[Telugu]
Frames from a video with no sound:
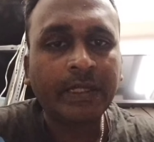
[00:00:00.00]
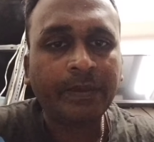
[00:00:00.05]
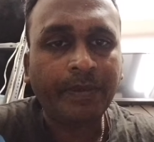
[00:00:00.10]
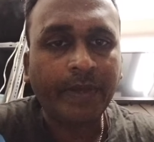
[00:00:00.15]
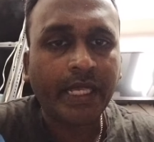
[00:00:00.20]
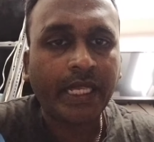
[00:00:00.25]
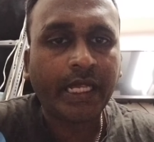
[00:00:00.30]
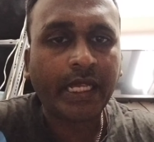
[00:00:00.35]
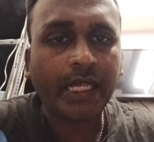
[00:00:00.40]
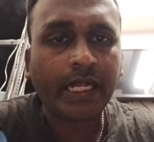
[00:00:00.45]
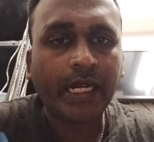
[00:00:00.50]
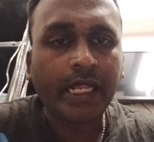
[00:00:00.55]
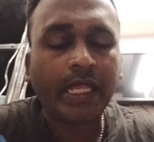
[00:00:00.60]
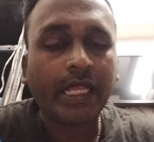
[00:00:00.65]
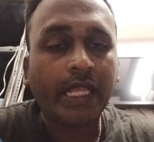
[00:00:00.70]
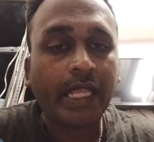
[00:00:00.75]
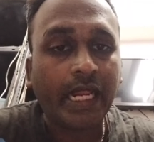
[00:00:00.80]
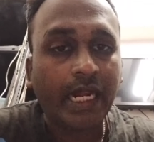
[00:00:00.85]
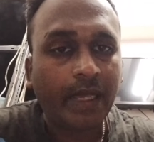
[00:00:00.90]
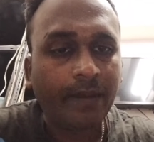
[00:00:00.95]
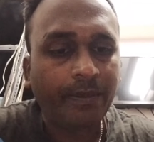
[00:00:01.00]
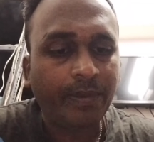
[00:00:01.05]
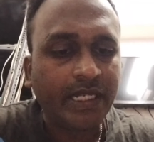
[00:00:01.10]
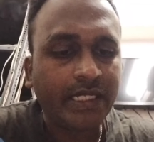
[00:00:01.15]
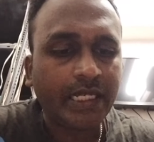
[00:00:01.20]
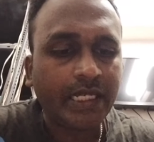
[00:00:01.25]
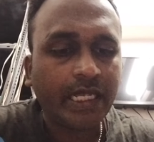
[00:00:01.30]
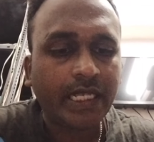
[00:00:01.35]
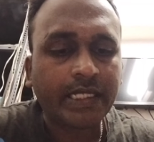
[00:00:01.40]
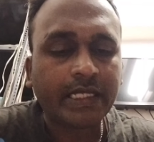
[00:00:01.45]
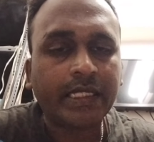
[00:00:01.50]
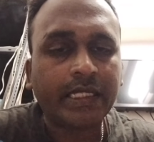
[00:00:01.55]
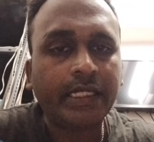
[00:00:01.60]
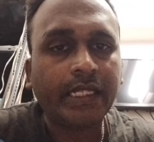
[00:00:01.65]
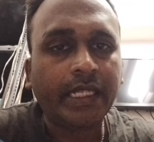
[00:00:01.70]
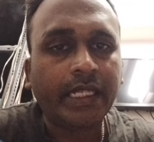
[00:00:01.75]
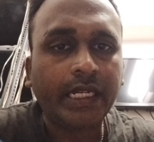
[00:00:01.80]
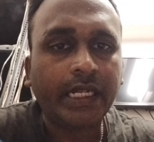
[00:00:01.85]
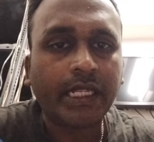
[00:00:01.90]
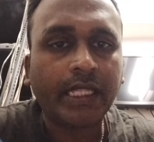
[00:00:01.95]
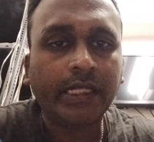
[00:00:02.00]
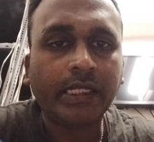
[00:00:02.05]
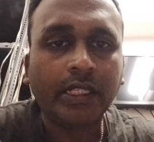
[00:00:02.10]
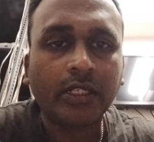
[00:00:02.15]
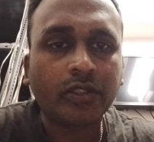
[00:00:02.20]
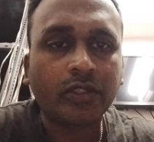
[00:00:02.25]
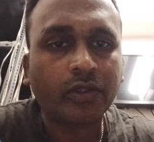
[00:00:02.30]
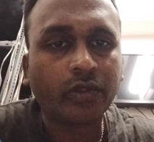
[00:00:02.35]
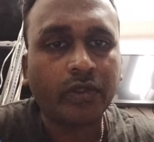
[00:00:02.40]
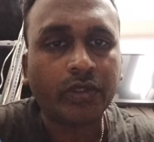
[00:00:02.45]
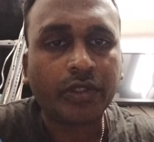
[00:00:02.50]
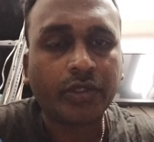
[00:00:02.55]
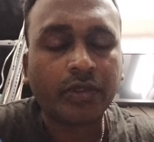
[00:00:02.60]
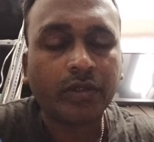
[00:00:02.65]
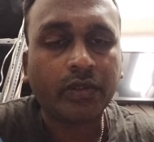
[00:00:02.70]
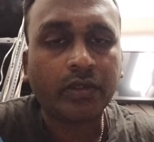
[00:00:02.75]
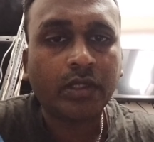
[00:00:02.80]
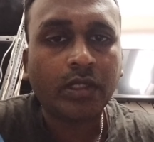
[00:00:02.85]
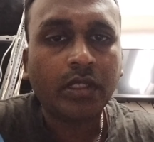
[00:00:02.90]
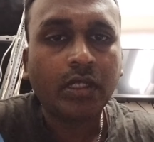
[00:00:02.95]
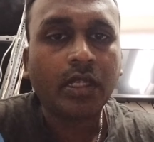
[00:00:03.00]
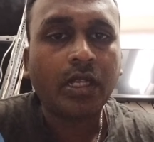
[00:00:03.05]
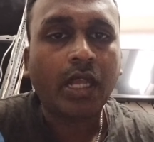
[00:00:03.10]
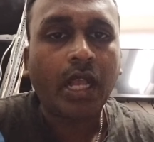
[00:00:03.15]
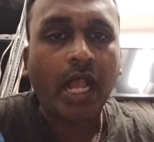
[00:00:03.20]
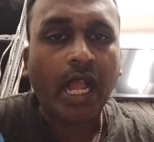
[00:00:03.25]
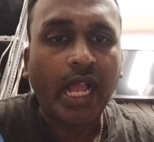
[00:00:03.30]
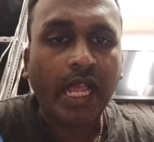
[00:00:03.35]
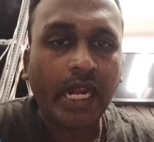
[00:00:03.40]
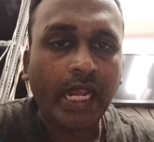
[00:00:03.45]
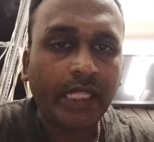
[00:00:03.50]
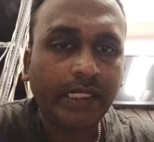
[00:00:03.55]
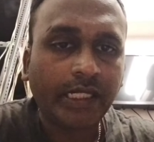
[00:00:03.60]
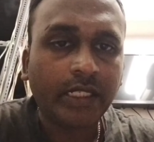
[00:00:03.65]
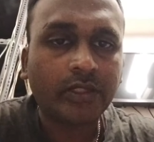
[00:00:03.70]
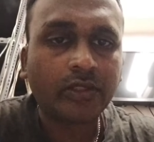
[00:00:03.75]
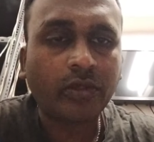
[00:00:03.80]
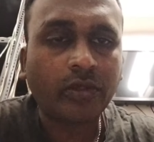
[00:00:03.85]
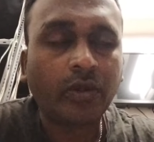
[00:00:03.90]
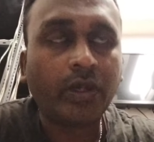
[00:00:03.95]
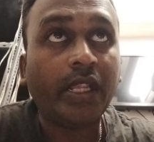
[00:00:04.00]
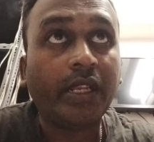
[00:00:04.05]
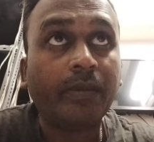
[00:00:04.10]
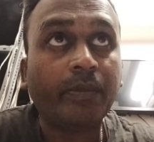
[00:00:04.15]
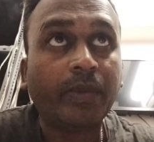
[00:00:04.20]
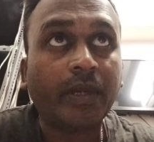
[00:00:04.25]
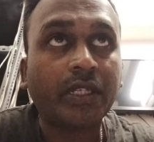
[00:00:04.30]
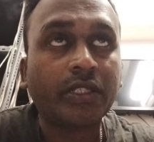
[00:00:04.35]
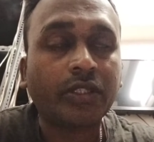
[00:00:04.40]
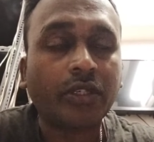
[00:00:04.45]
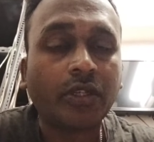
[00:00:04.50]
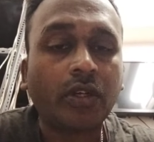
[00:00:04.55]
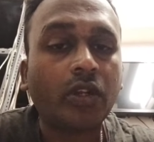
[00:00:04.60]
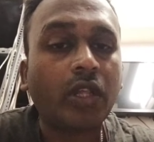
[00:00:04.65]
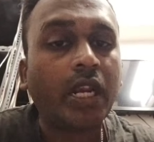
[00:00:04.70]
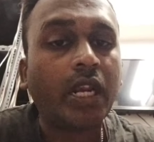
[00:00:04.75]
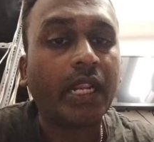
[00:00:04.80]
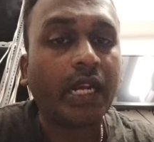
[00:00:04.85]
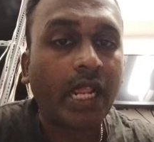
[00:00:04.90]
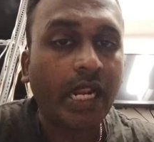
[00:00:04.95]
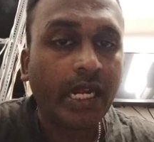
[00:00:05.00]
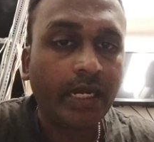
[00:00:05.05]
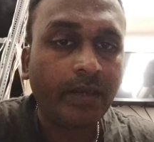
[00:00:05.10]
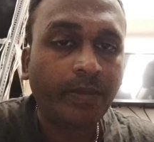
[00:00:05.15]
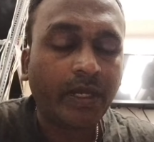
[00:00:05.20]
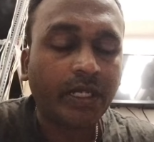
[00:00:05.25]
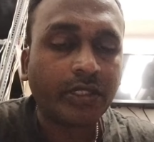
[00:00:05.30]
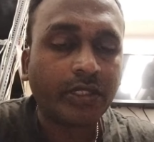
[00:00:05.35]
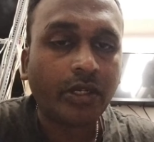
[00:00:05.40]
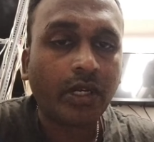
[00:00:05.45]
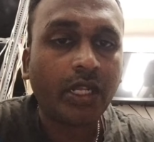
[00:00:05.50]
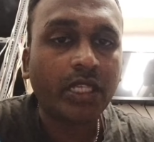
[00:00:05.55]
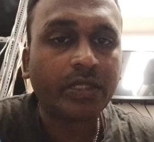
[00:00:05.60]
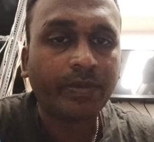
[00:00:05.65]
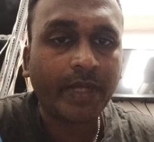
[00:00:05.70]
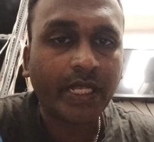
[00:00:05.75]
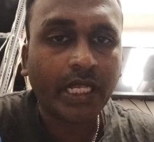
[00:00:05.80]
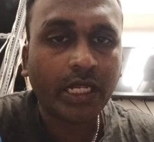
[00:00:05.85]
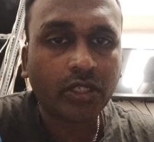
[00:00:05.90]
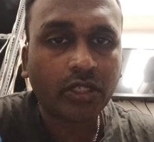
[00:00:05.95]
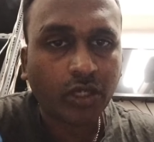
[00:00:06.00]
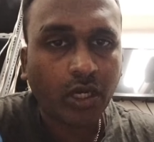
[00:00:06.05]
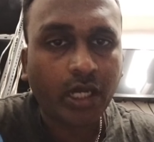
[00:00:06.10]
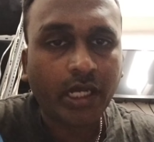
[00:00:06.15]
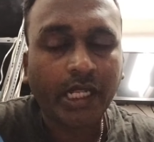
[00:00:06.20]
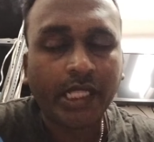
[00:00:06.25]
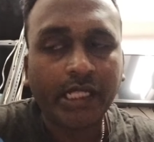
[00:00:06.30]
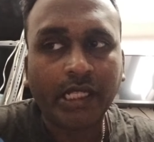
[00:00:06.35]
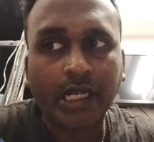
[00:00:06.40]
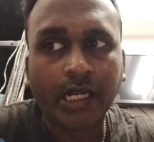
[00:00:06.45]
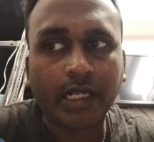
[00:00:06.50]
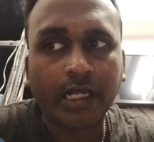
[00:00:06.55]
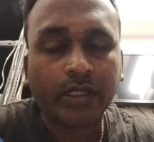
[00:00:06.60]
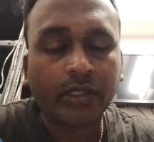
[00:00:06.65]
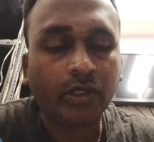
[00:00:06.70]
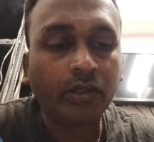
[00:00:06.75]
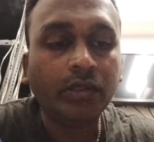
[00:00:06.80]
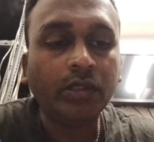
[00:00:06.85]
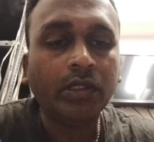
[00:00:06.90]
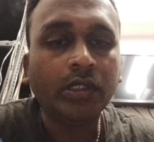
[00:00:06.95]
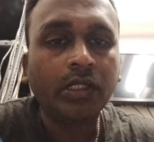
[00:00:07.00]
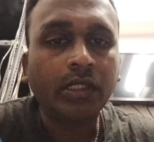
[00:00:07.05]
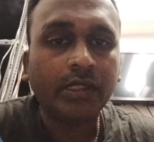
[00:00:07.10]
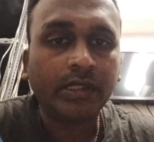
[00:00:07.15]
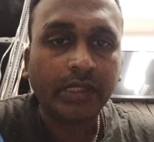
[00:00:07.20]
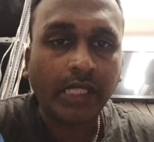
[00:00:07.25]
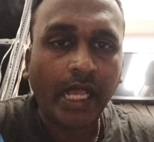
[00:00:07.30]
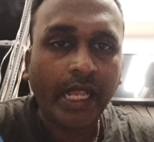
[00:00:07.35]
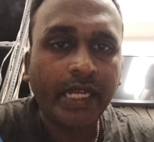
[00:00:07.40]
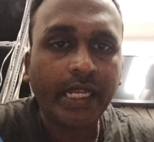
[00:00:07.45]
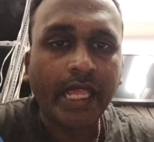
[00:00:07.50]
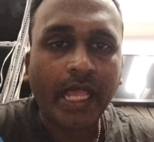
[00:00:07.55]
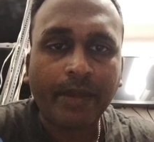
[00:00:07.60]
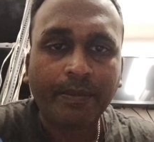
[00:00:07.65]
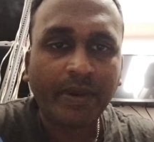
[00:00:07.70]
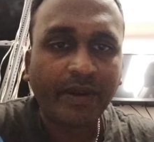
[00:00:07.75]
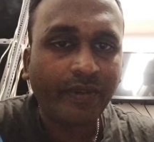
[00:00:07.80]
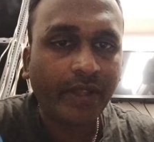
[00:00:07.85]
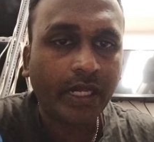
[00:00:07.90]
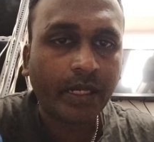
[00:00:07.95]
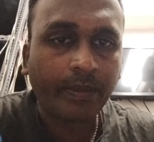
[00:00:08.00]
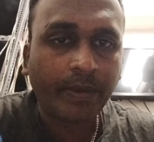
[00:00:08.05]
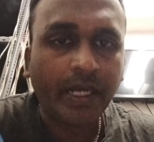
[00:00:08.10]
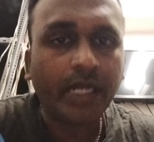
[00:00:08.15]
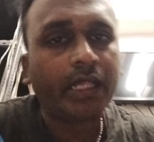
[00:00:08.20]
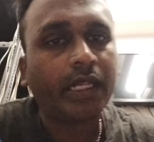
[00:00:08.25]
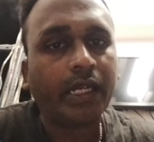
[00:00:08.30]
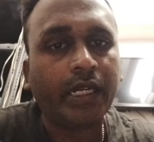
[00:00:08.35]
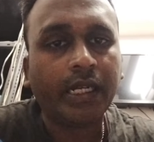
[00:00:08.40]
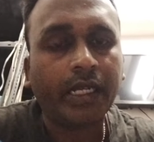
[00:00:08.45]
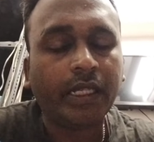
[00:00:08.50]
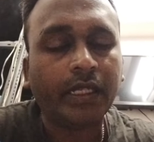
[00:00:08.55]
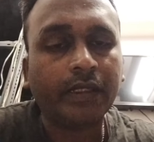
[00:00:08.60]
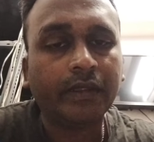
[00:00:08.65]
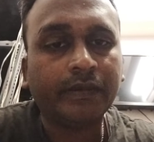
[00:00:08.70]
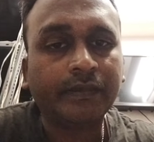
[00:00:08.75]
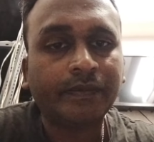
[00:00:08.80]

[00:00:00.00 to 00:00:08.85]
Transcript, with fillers: స్పీకర్ ఎలా పనిచేస్తుంది ఏంటని తెలుసుకోవచ్చు అలా తెలుసుకోలేని పక్షంలో అలా రాలేని పక్షంలో స్పీకర్ షార్ట్ అయిందని అర్థం దాన్ని యాంప్లిఫైర్కి పెట్టకండి